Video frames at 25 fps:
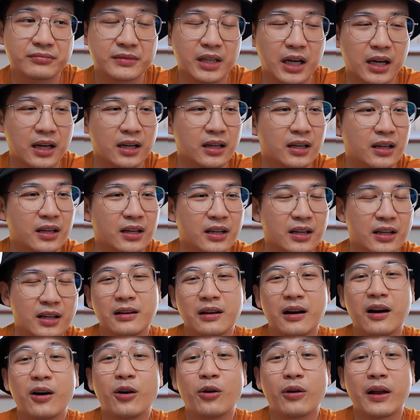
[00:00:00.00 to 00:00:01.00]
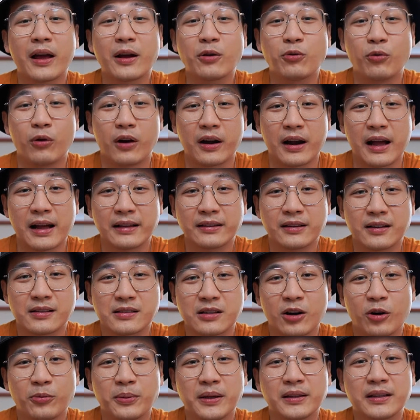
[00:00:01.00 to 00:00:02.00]
啊。那后来果然呢，
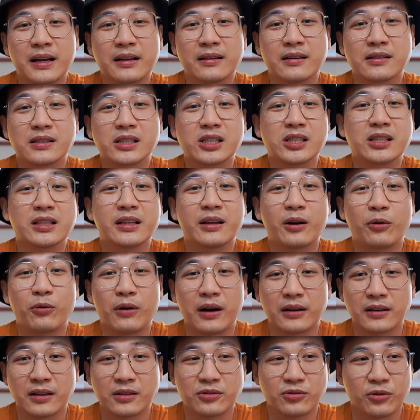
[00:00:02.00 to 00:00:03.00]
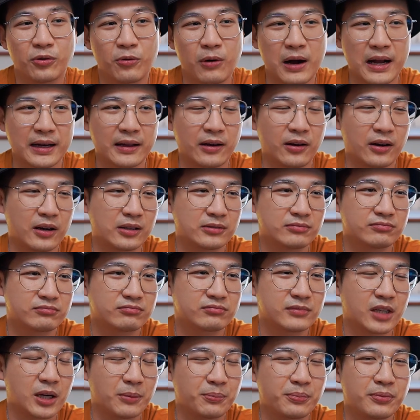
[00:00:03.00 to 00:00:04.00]
曹丕当了七年皇帝就挂掉了
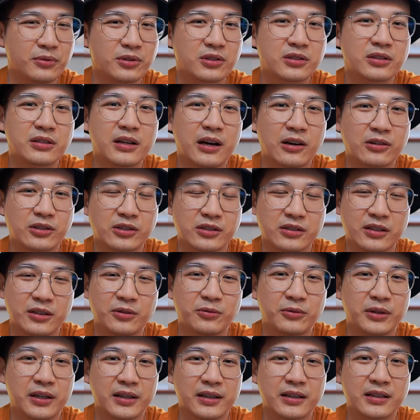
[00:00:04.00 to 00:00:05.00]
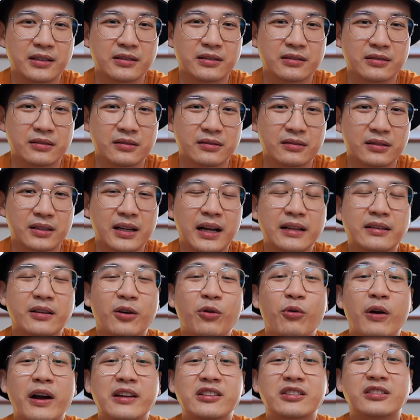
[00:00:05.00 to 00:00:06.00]
啊。不知道是因为嗯干的
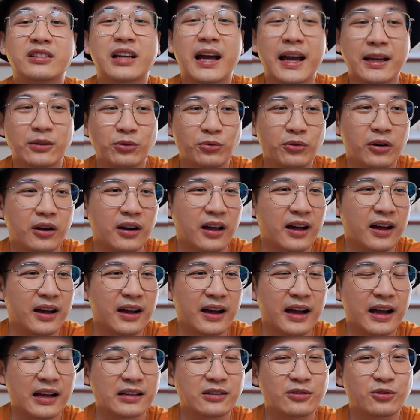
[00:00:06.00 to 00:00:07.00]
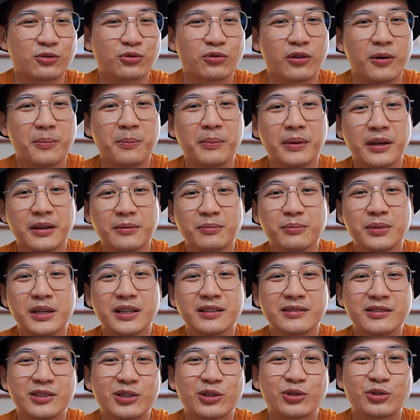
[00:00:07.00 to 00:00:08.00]
坏事太多了，还是说冥
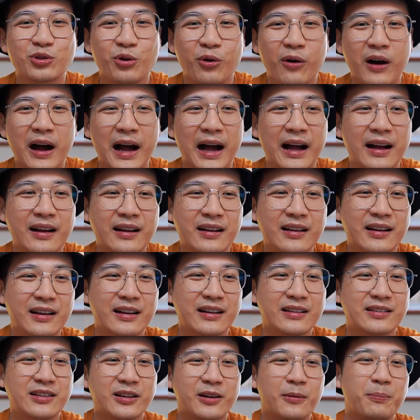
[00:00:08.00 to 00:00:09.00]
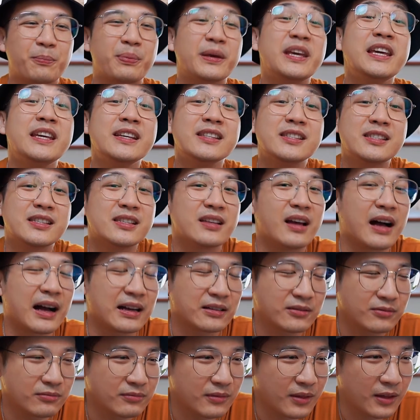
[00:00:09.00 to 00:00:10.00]
冥之中啊，这个“丕”字
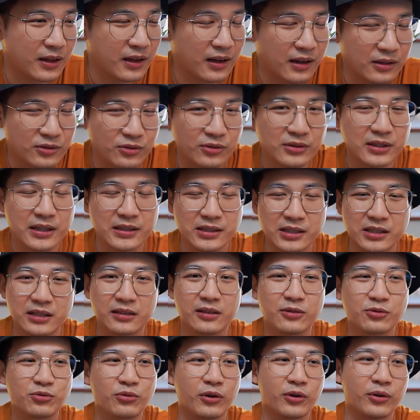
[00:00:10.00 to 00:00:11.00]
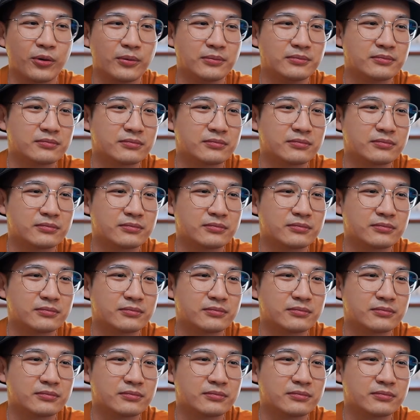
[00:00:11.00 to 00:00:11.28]
啊就在起了作用。